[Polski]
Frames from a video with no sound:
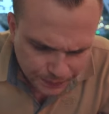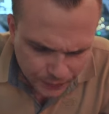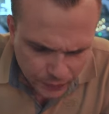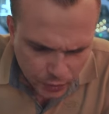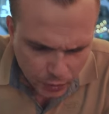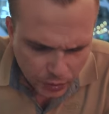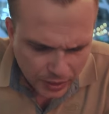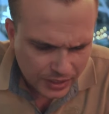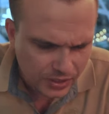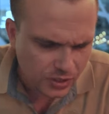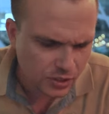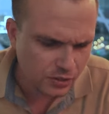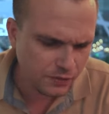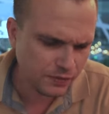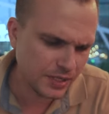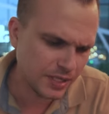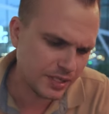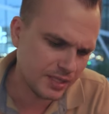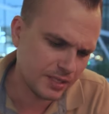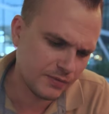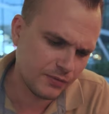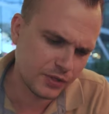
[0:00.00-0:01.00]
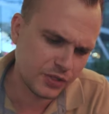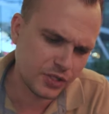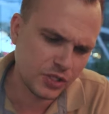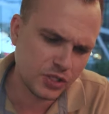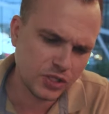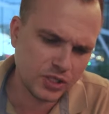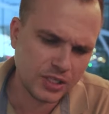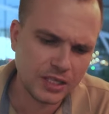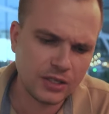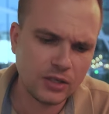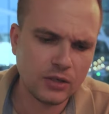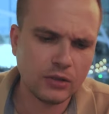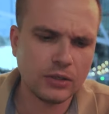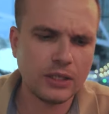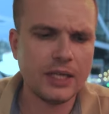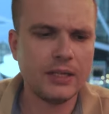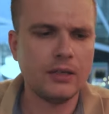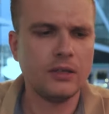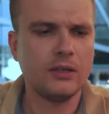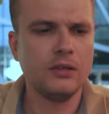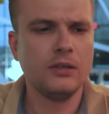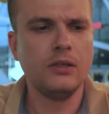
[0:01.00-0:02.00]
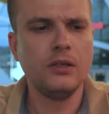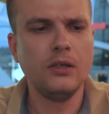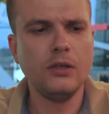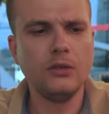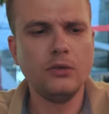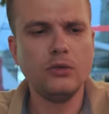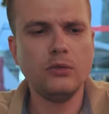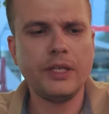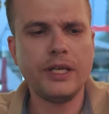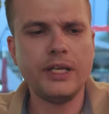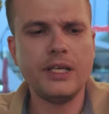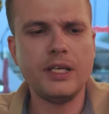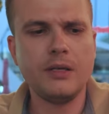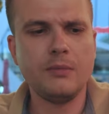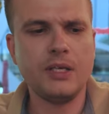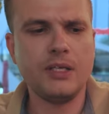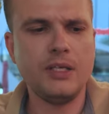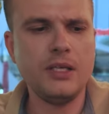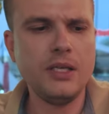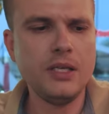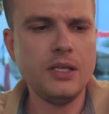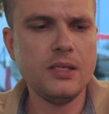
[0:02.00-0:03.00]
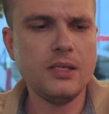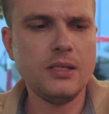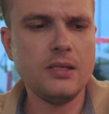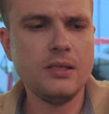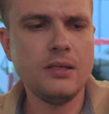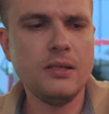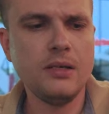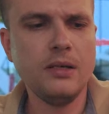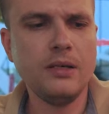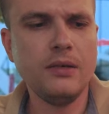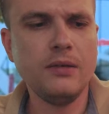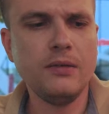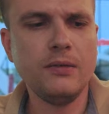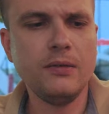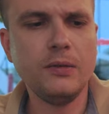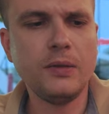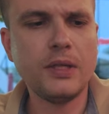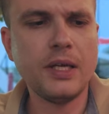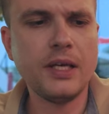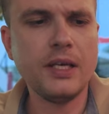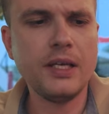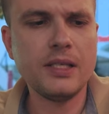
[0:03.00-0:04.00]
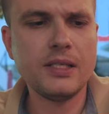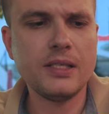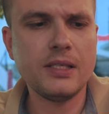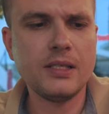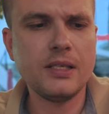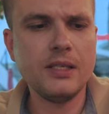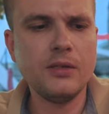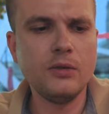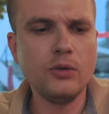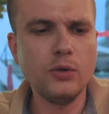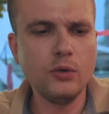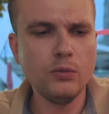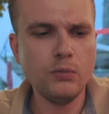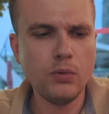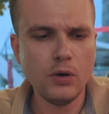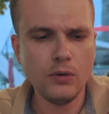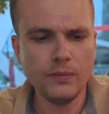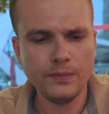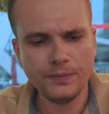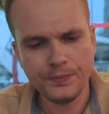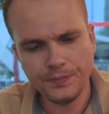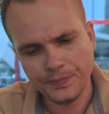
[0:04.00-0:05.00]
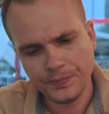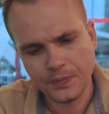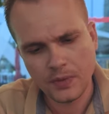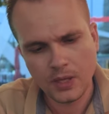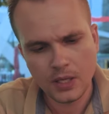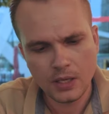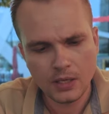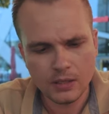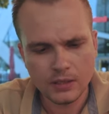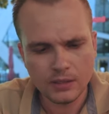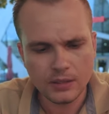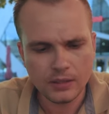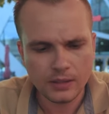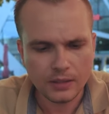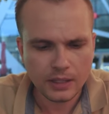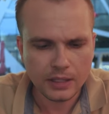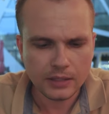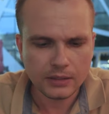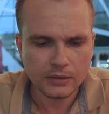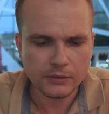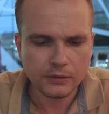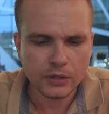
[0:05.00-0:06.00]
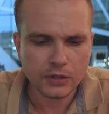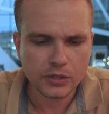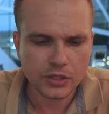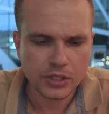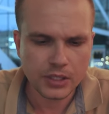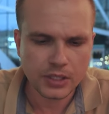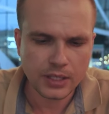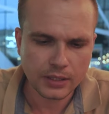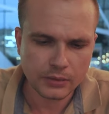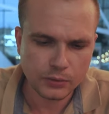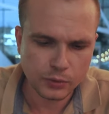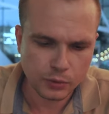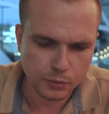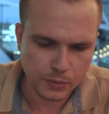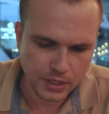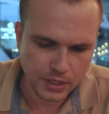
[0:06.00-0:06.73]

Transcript: trochę dziwne jest właśnie, że ten kotlet, o, tutaj nie ma nic, tutaj jest grubo, no ale no widocznie tak już